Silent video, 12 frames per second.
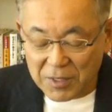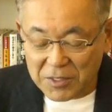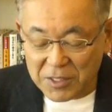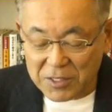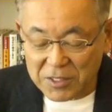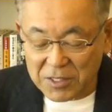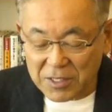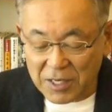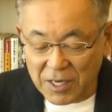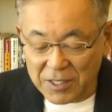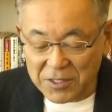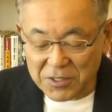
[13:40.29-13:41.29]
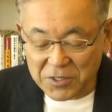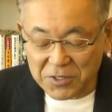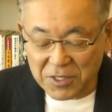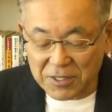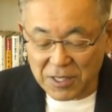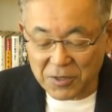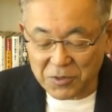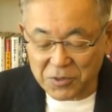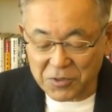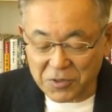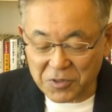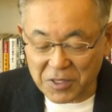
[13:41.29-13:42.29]
しかし搬出されないこ
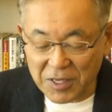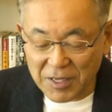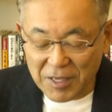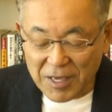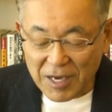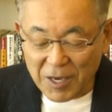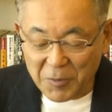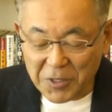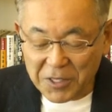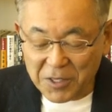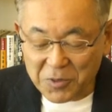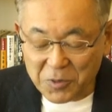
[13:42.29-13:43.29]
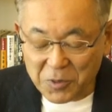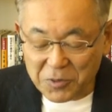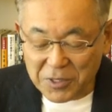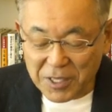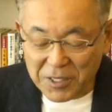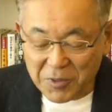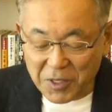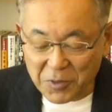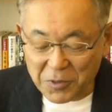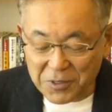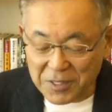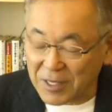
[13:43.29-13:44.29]
とによってアメリカの国内では
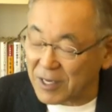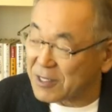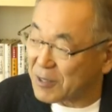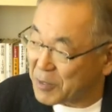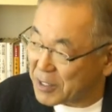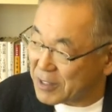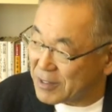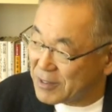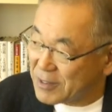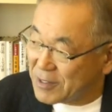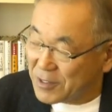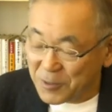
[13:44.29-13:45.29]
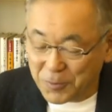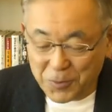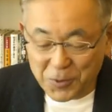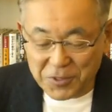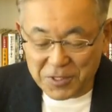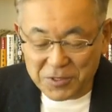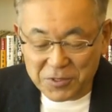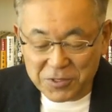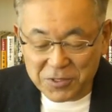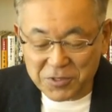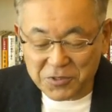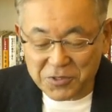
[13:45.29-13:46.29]
コンテナがたまり一方で輸
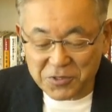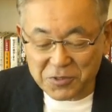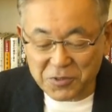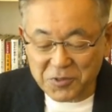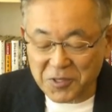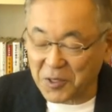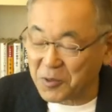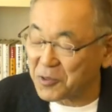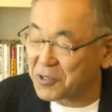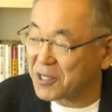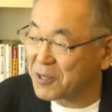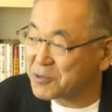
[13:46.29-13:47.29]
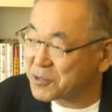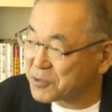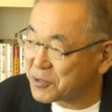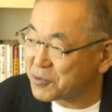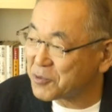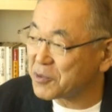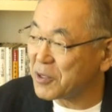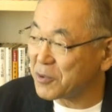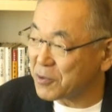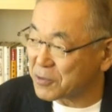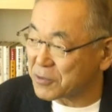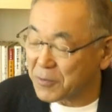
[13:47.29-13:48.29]
出する中国ではコンテナ不足ということが
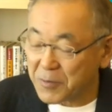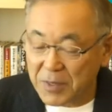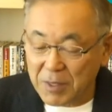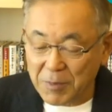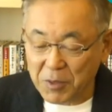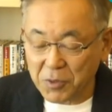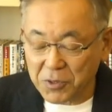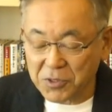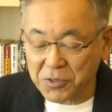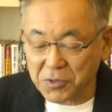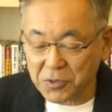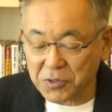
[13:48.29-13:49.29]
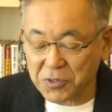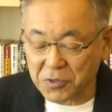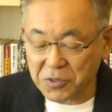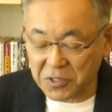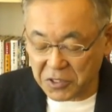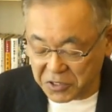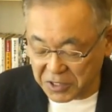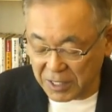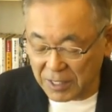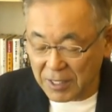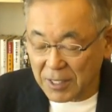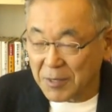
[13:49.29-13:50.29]
起こる。こういうことによってです
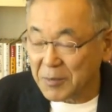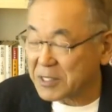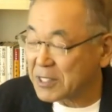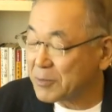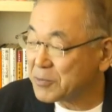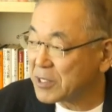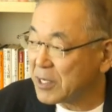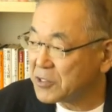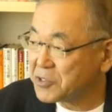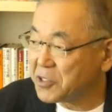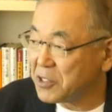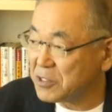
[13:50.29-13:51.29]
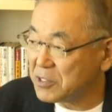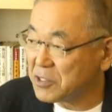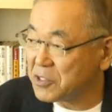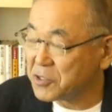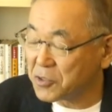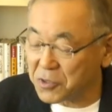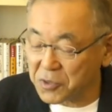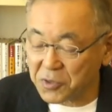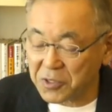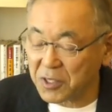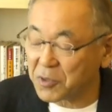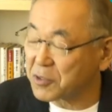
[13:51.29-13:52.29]
ね、サプライチェーンに非常に
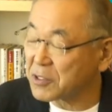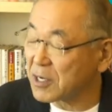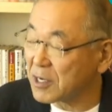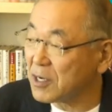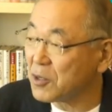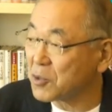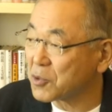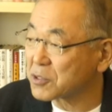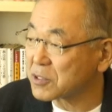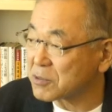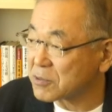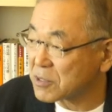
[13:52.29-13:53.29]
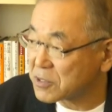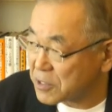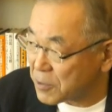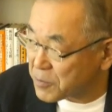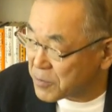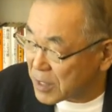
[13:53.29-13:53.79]
大きな混乱が起こっているんですね。